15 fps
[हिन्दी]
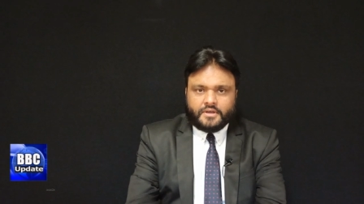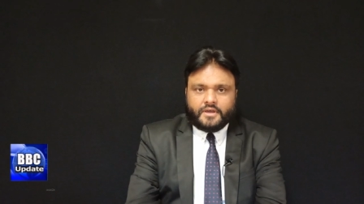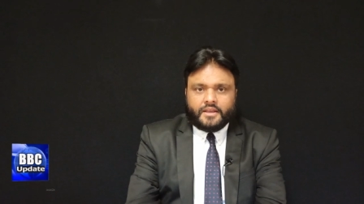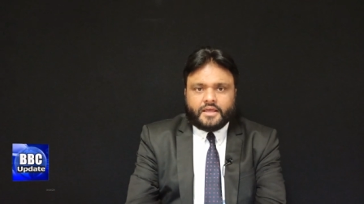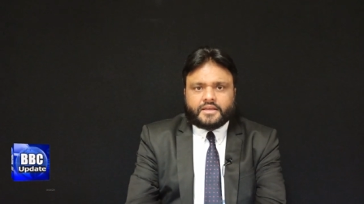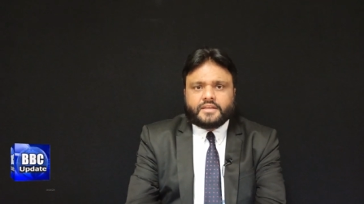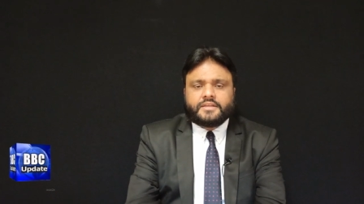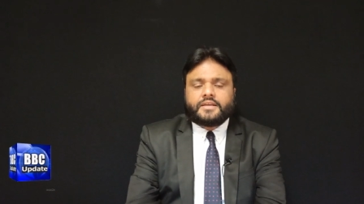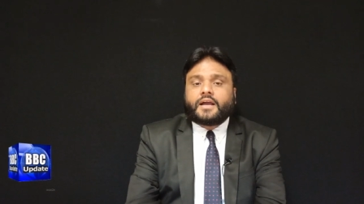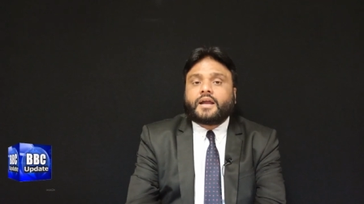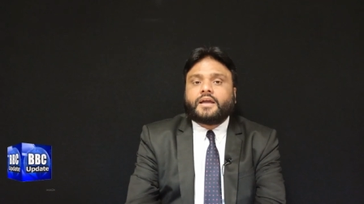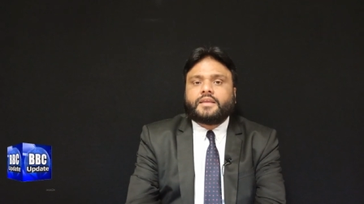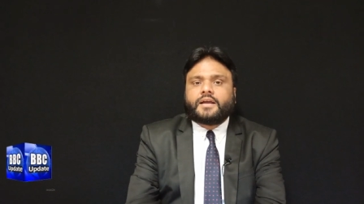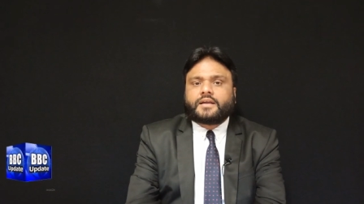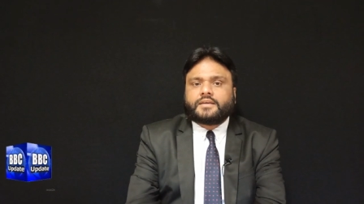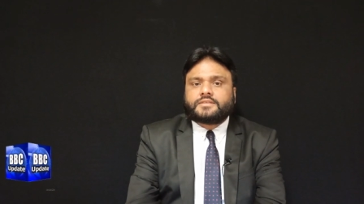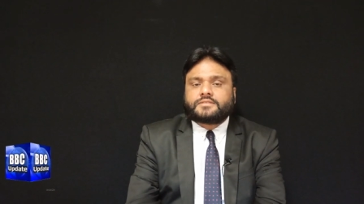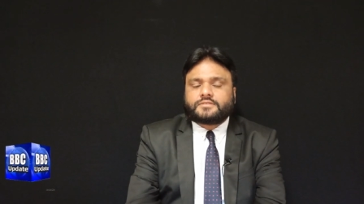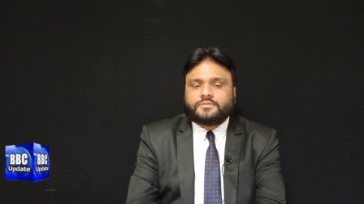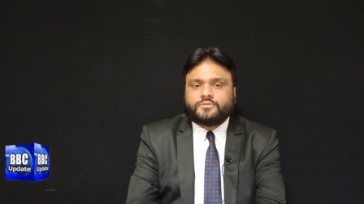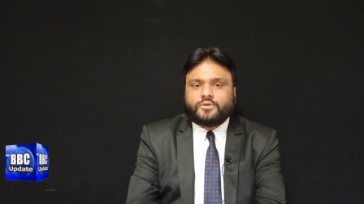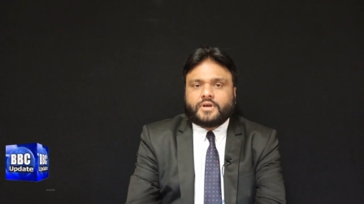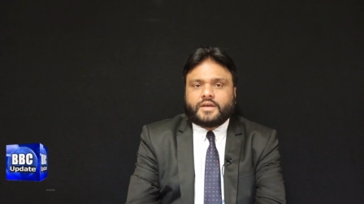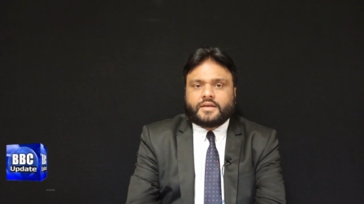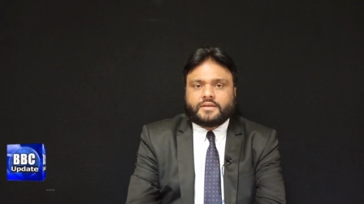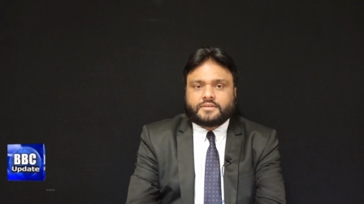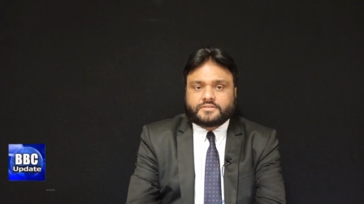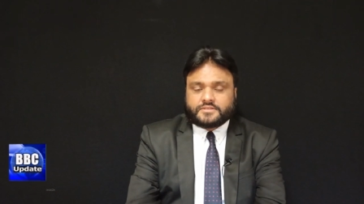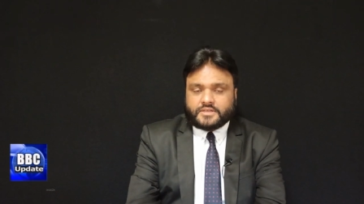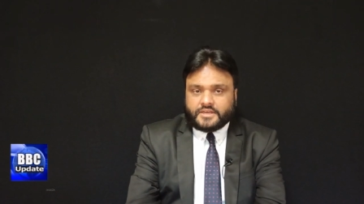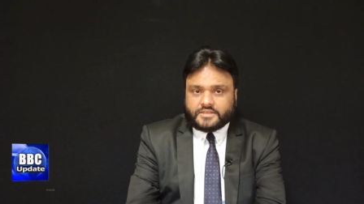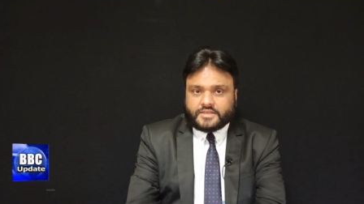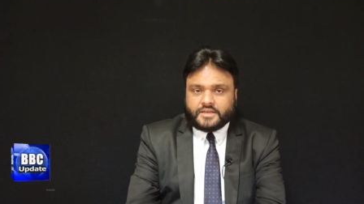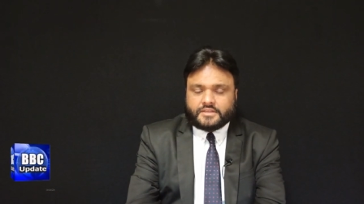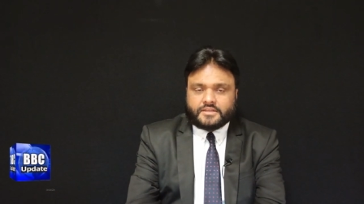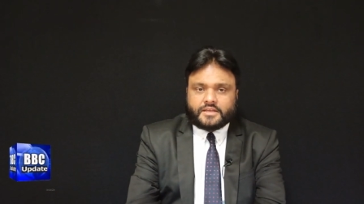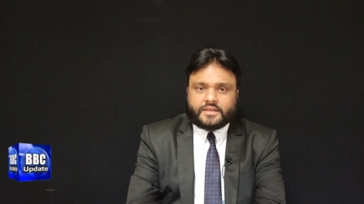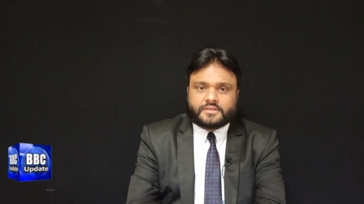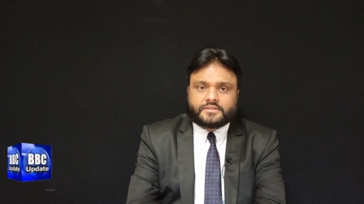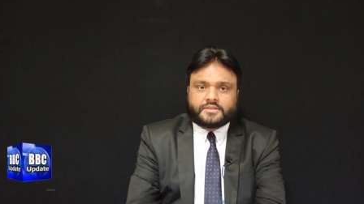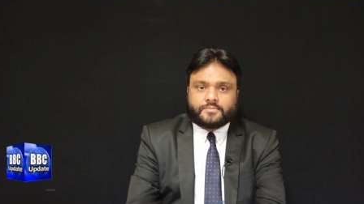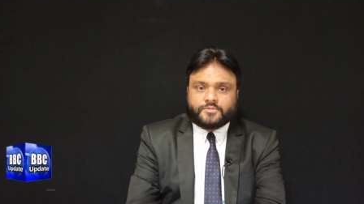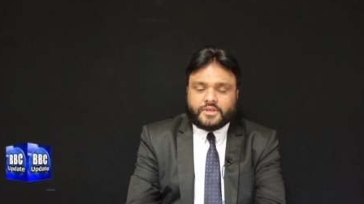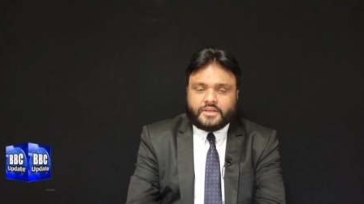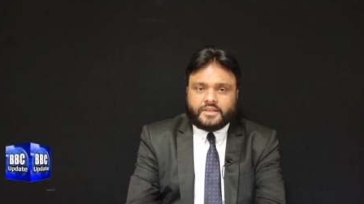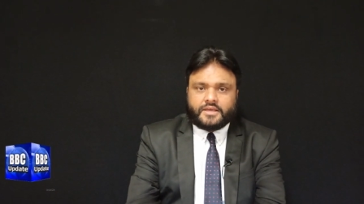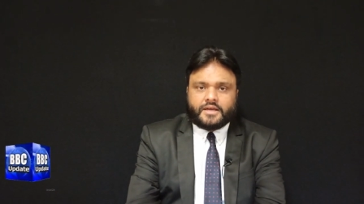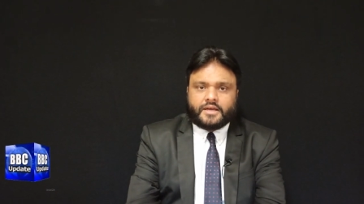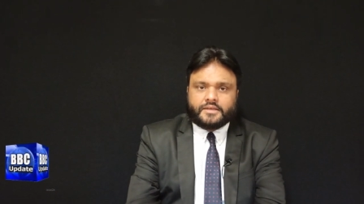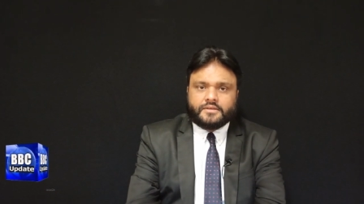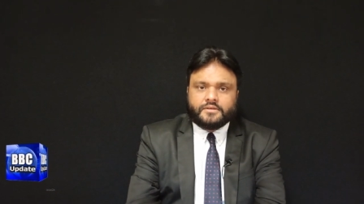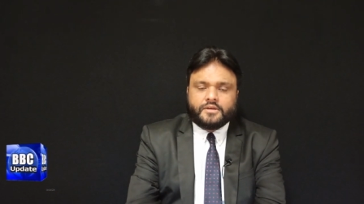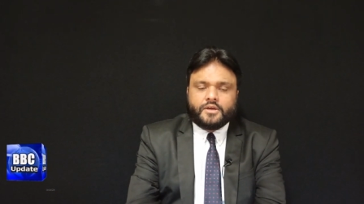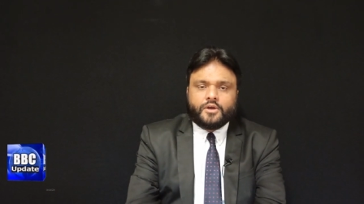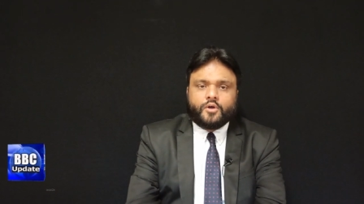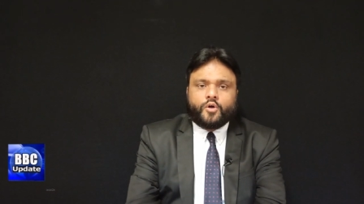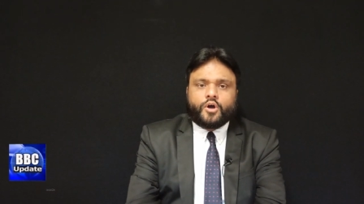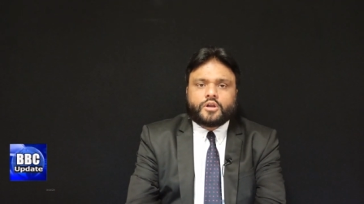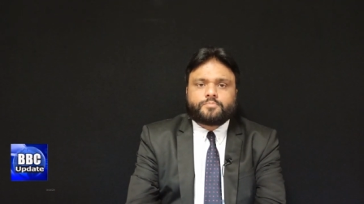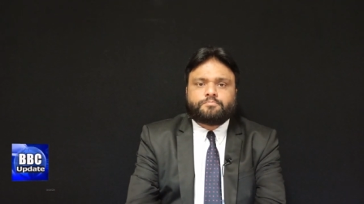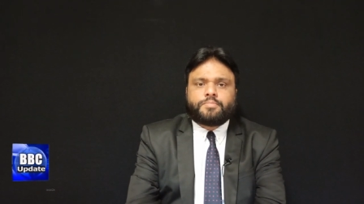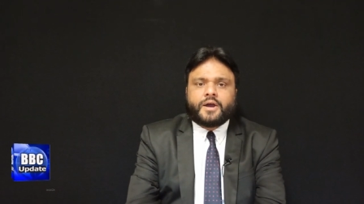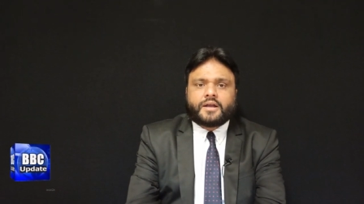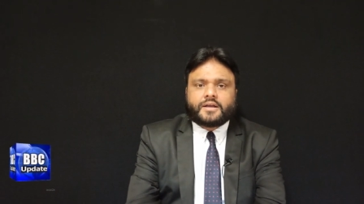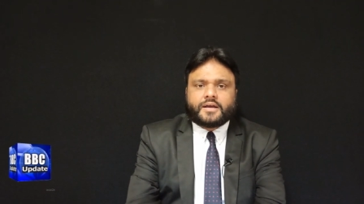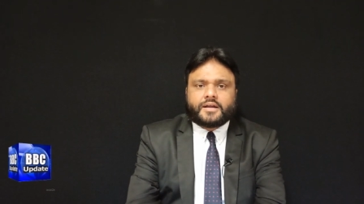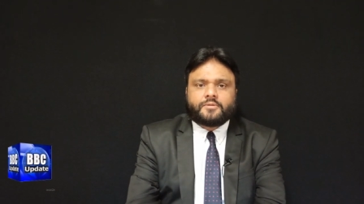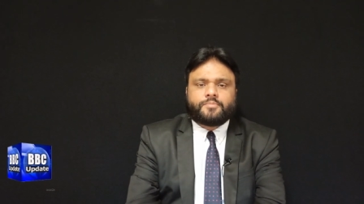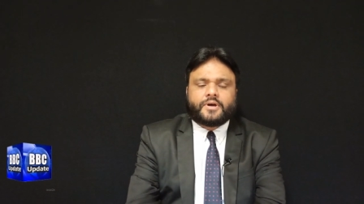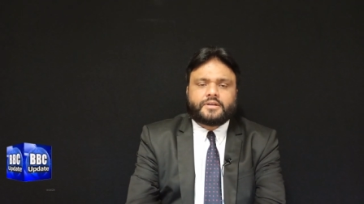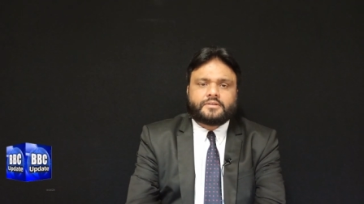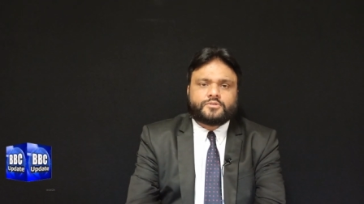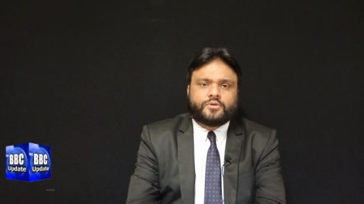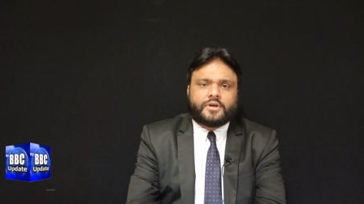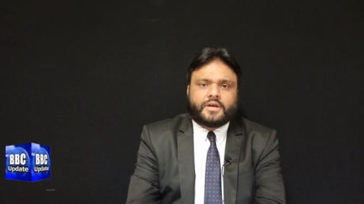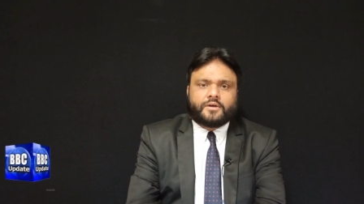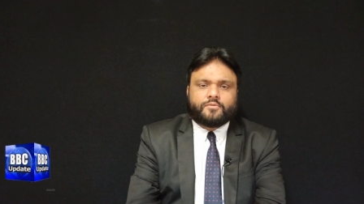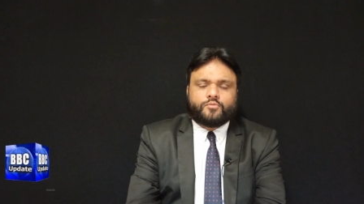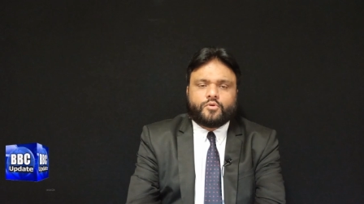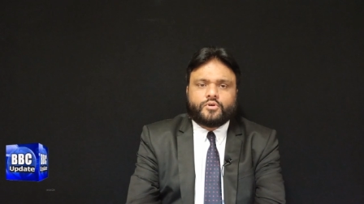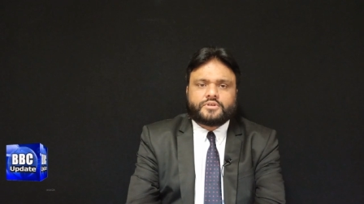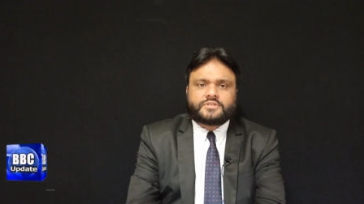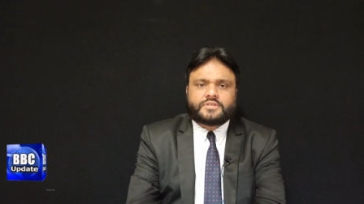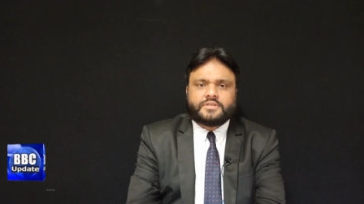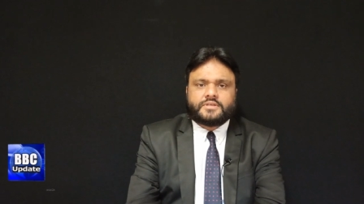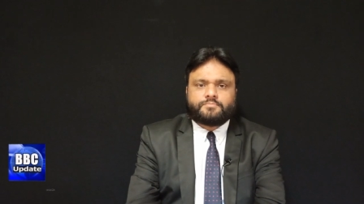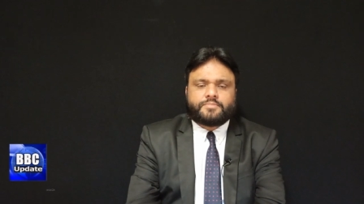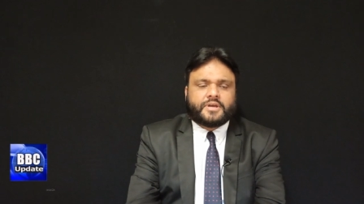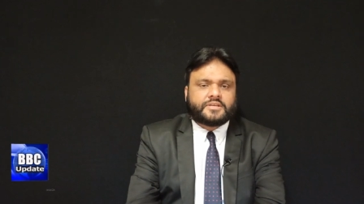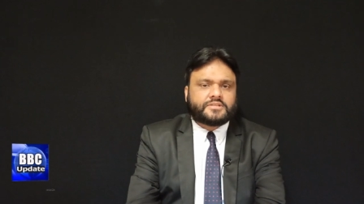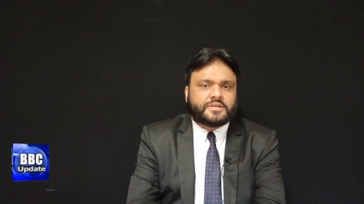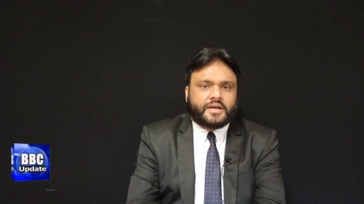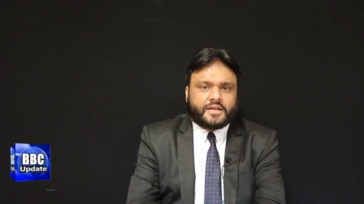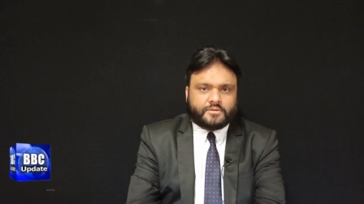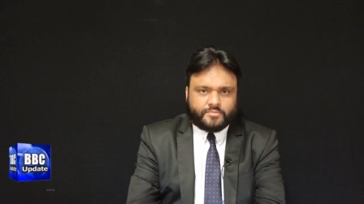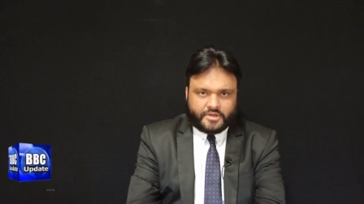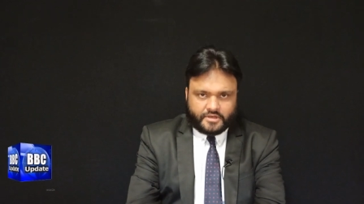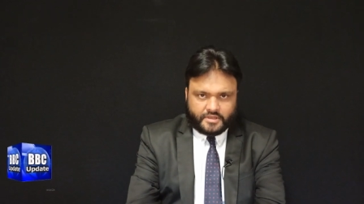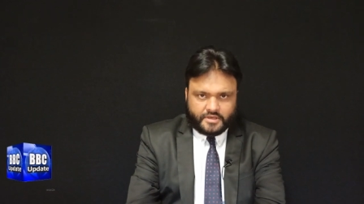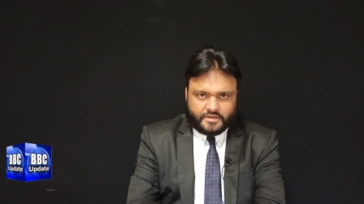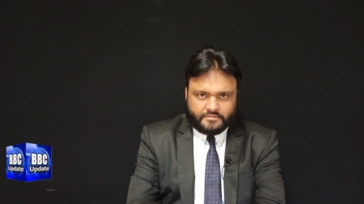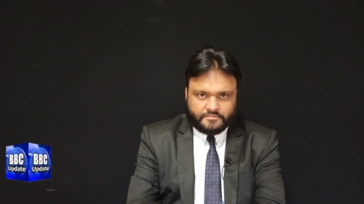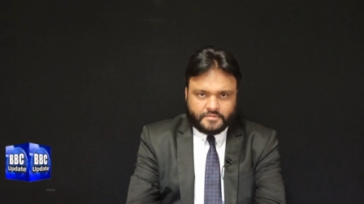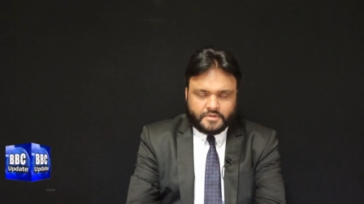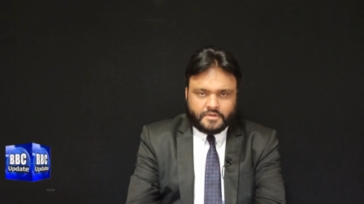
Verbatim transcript: लेकिन यक इस जो है स्टेज के अंदर एक तब्दीली आई और फक्कड़पन जो है वो इसकी पहचान बन गया